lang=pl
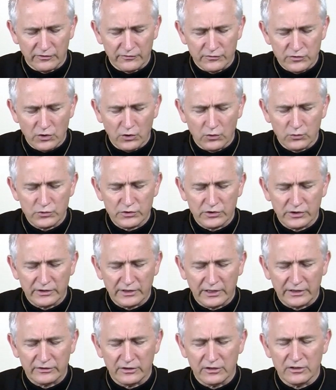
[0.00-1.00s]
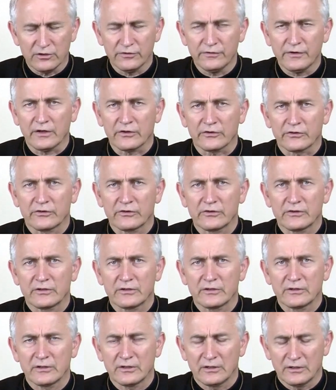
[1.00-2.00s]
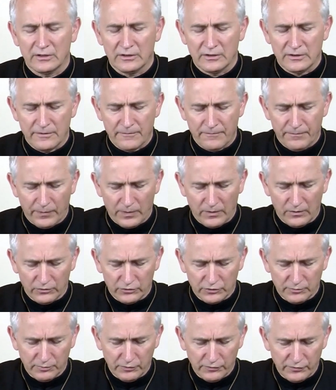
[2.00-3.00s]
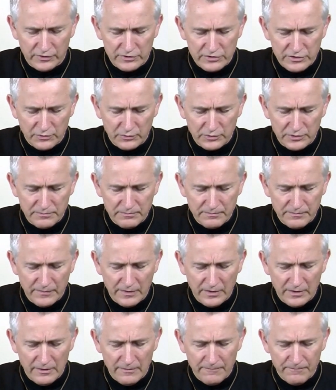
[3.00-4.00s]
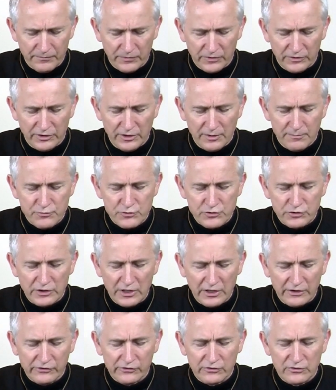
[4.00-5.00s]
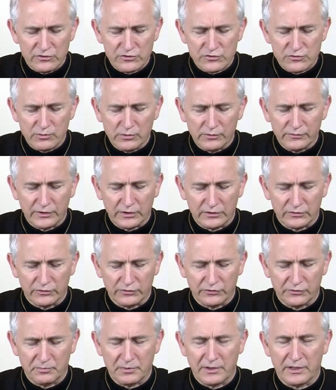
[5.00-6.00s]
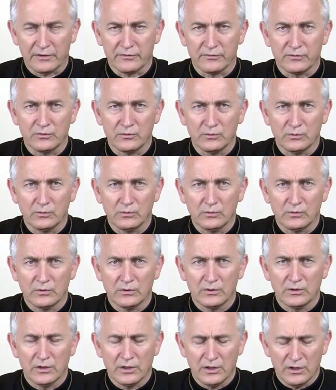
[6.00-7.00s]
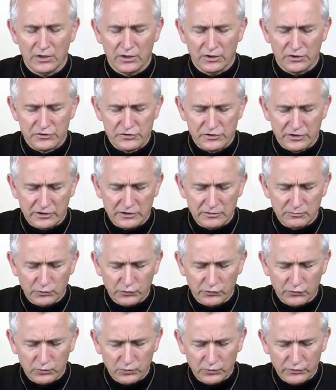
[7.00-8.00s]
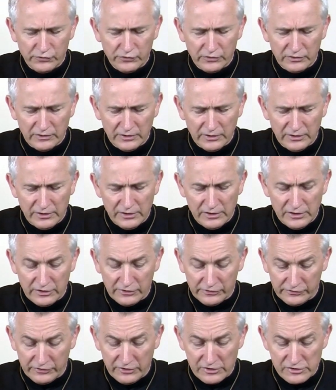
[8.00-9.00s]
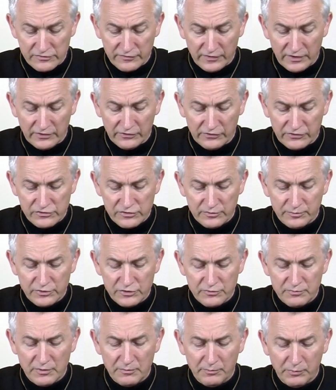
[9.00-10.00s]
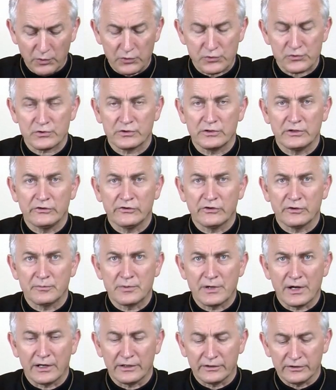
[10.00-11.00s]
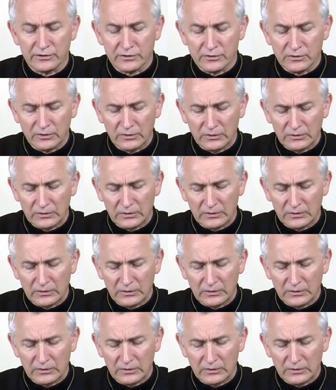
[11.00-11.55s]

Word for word: wziął się na niej chwast? Odpowiedział im, nieprzyjazny człowiek to sprawił. Rzekli mu słudzy, chcesz więc, żebyśmy poszli i zebrali go?